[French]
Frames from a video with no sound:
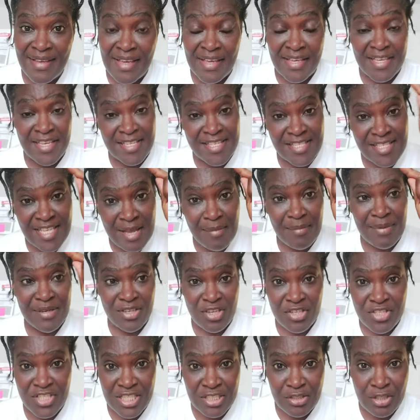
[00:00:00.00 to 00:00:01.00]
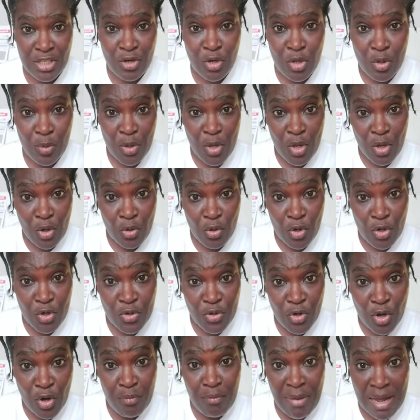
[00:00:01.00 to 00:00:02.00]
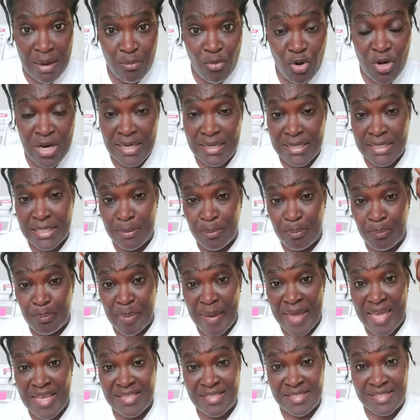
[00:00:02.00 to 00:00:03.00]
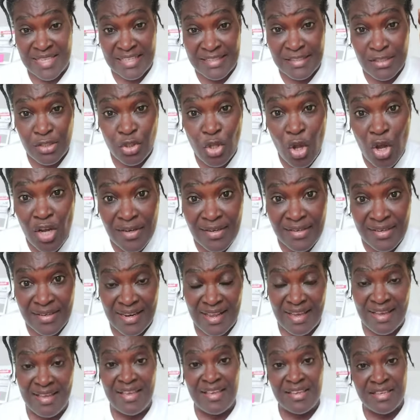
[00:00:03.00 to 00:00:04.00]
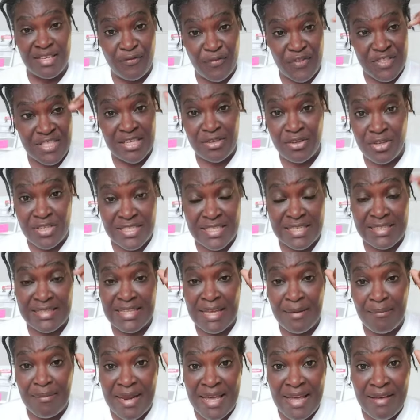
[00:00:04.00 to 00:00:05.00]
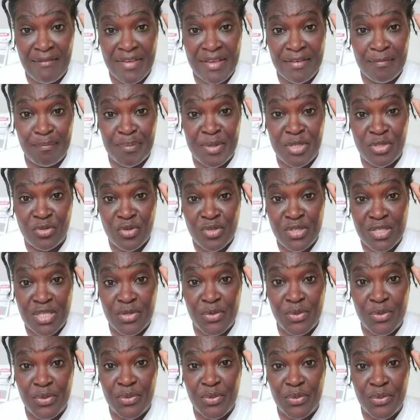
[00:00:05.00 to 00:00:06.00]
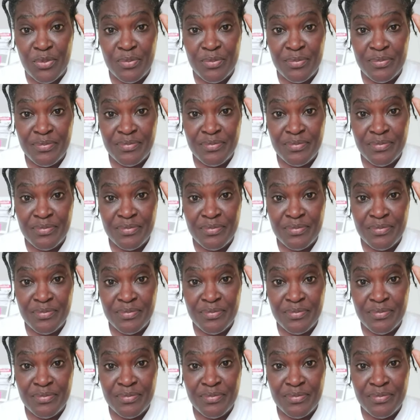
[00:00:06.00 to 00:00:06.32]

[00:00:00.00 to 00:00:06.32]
Il semble que c'était le, nom Bago qui pèse des tonnes qui faisait que cette dame là avait pignon sur rue.